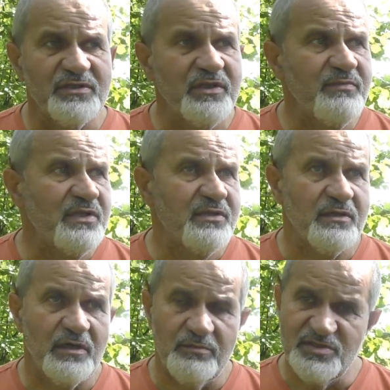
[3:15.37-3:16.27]

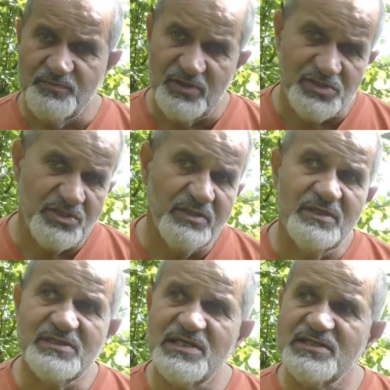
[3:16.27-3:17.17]
Наименее обеспеченные,
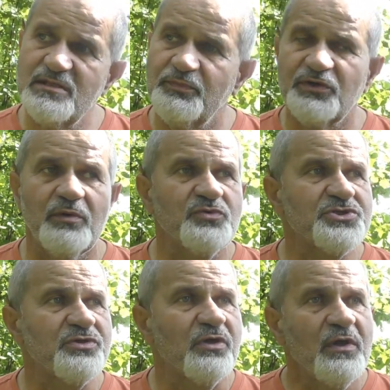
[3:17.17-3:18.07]
естественно, потому
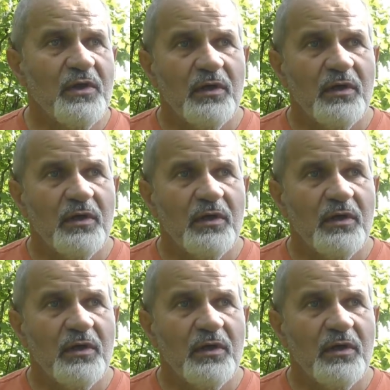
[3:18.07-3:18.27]
что,